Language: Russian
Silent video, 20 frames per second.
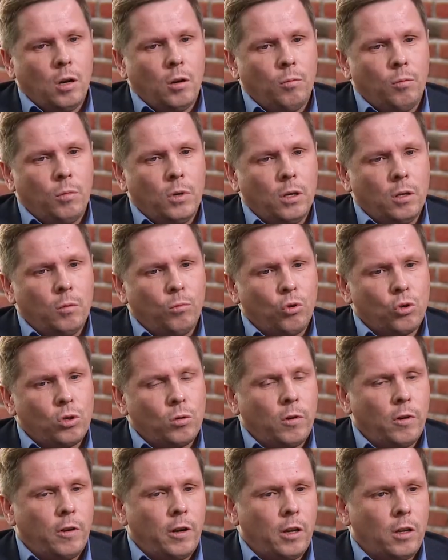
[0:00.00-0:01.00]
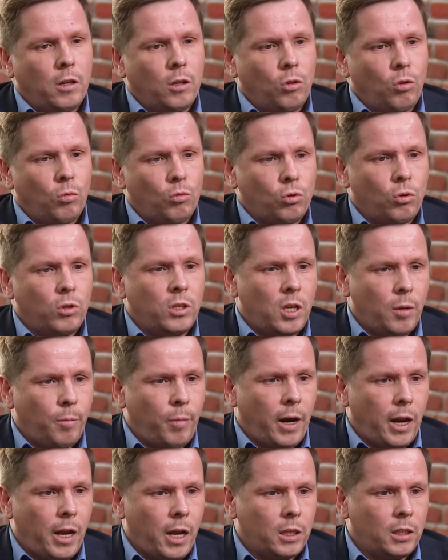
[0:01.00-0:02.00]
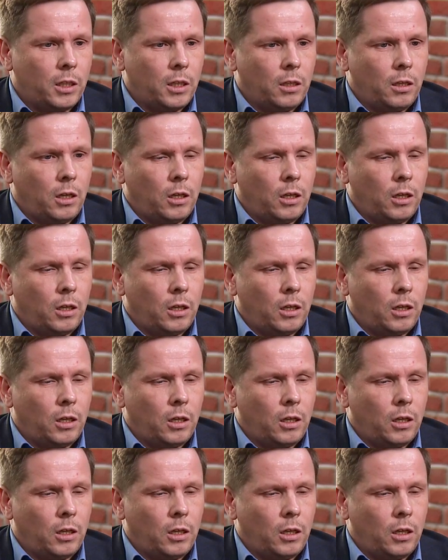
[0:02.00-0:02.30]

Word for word: мы можем говорить о том, что те проекты,